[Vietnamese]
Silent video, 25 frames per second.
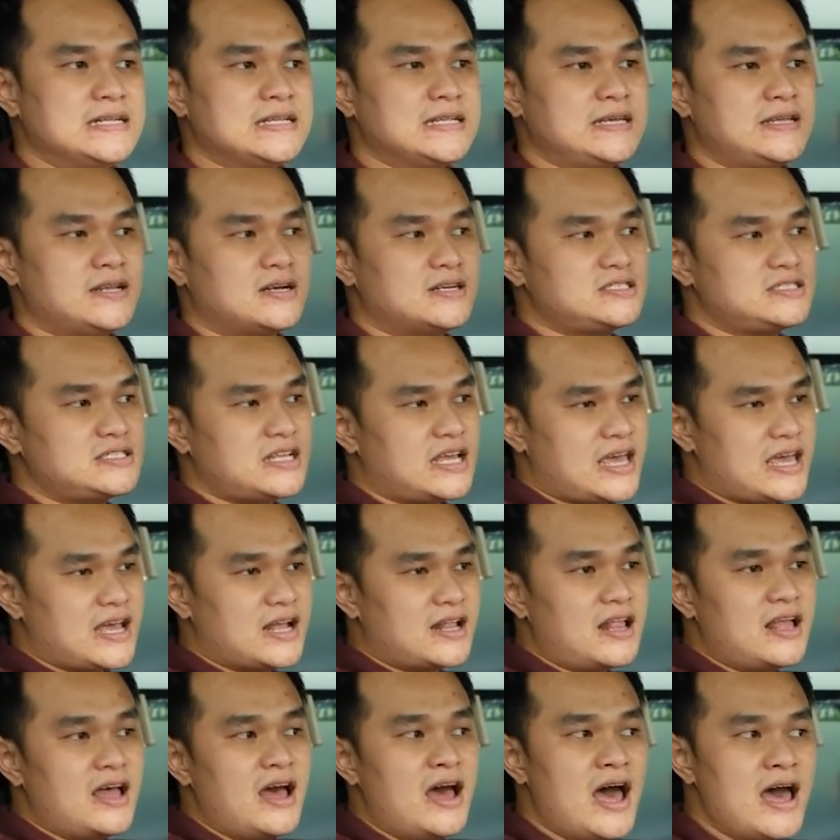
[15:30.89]
thì nó
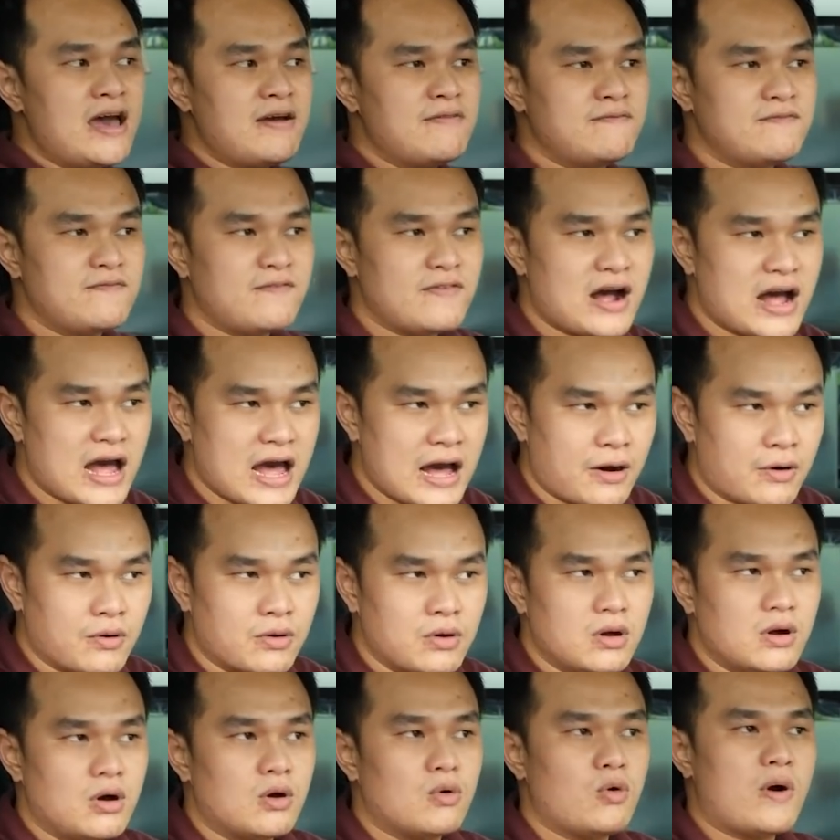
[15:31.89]
sẽ thêm
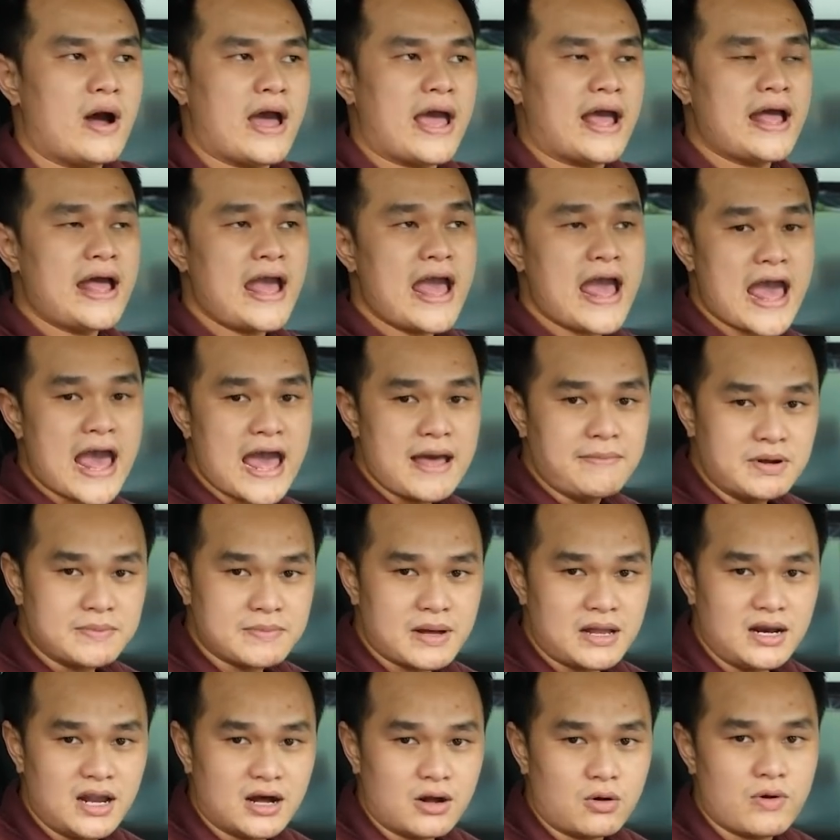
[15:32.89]
vào khoảng 20
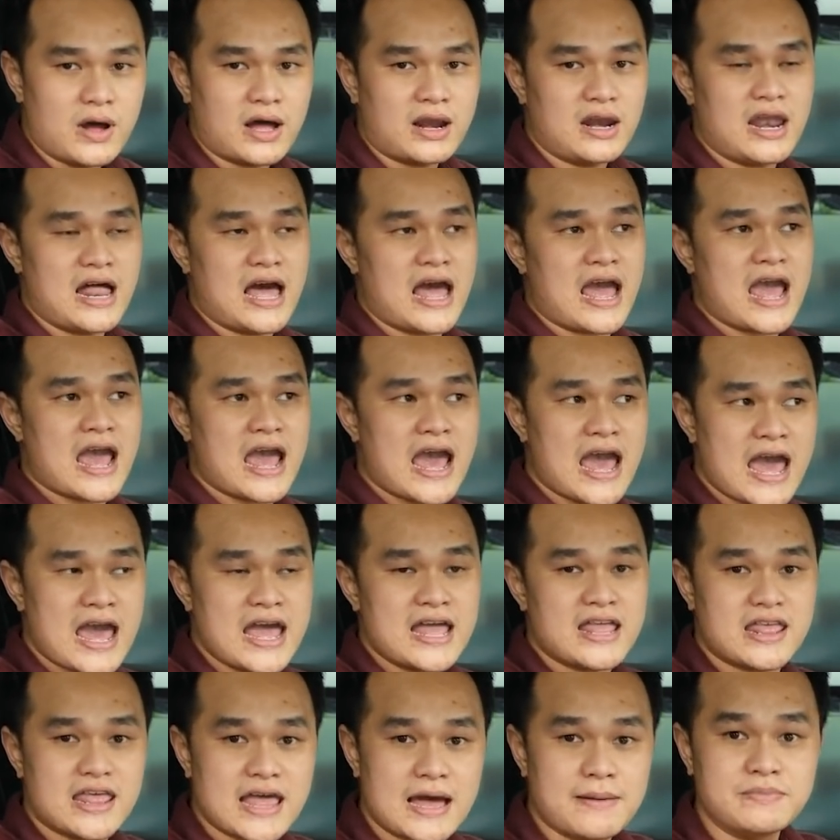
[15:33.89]
mã lực hoặc là
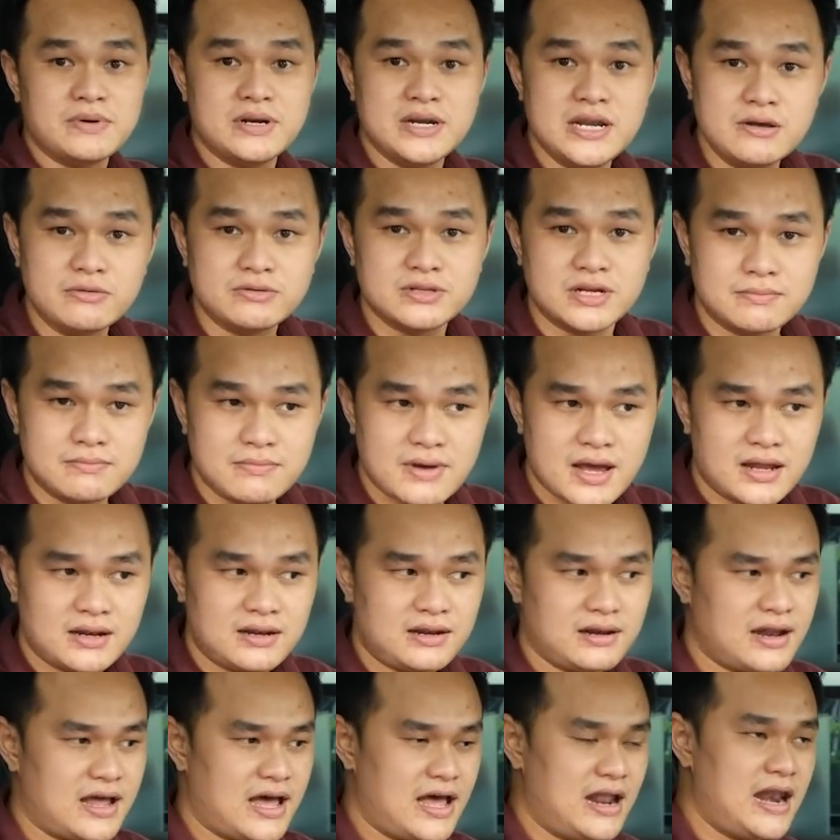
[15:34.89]
200 mét
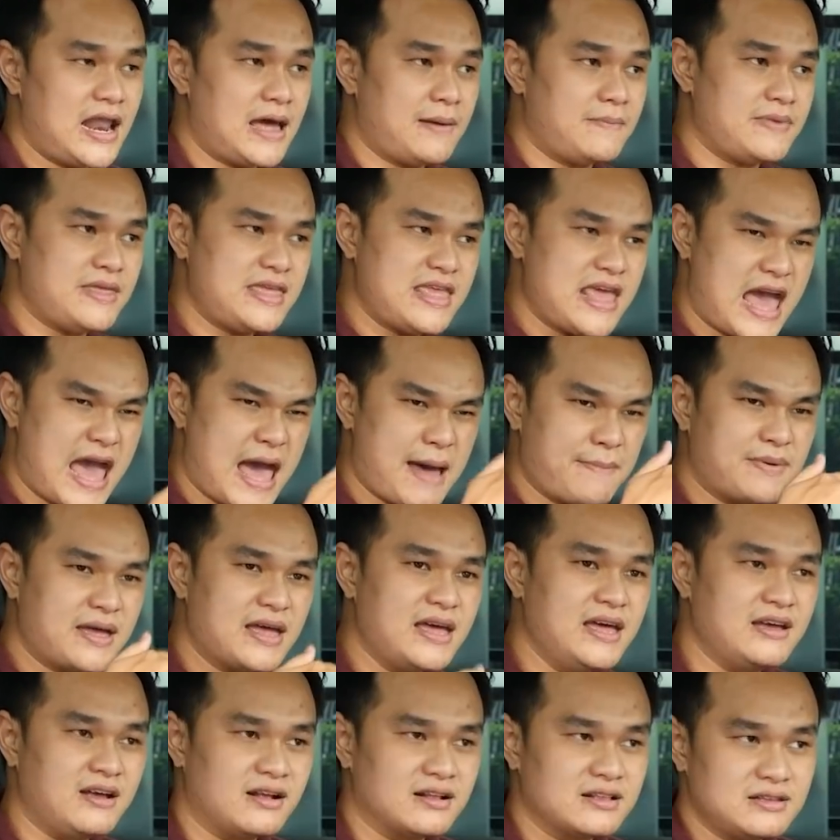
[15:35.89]
để làm giảm
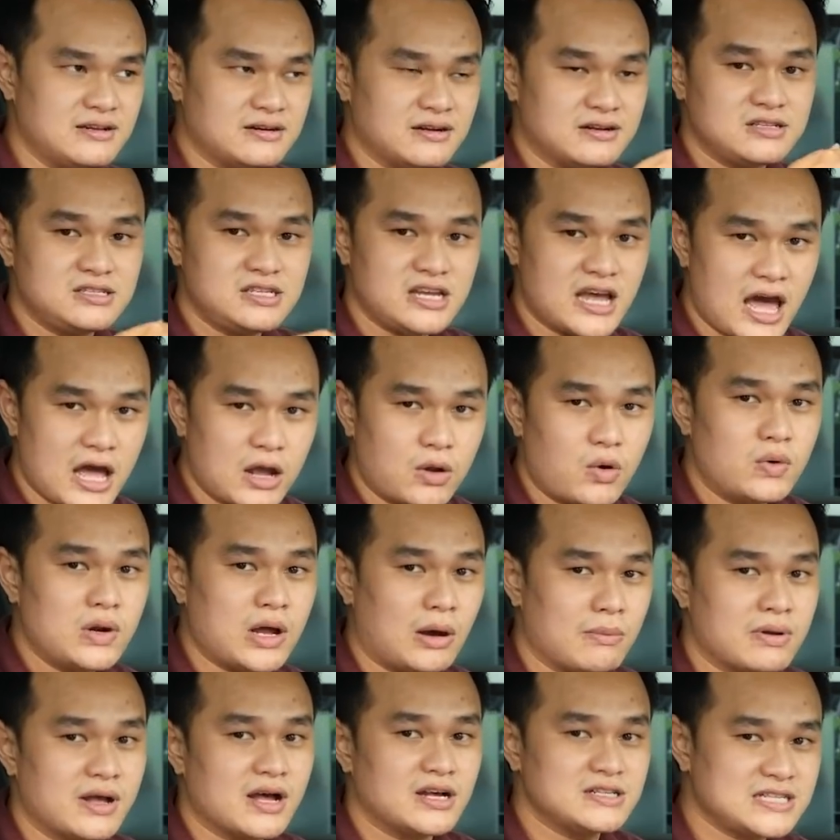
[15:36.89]
cái hiện tượng trễ của
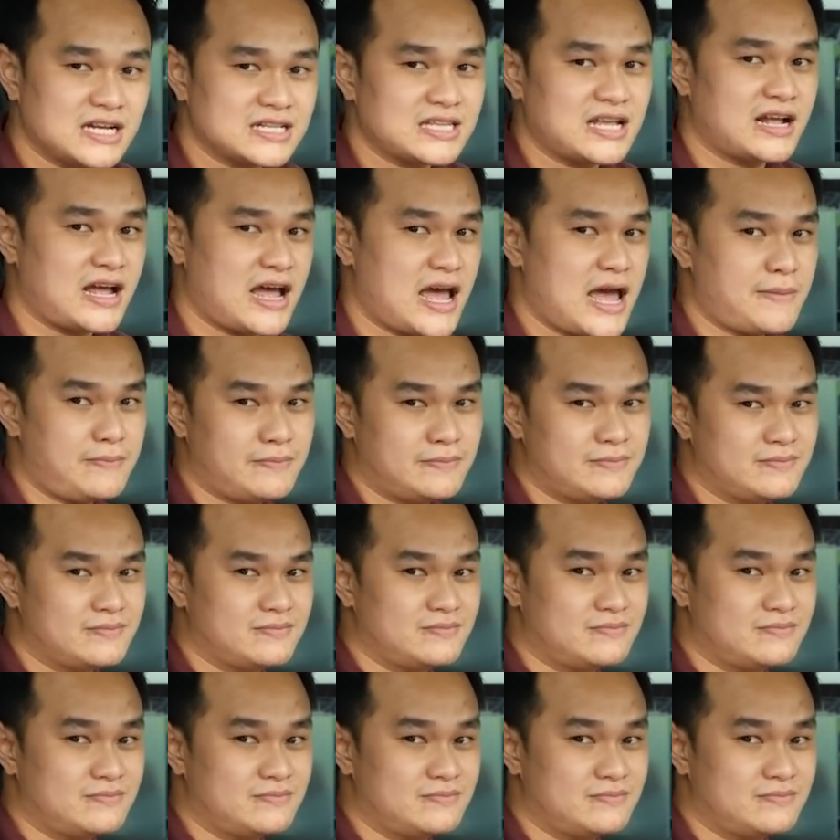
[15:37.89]
động cơ xăng tăng áp.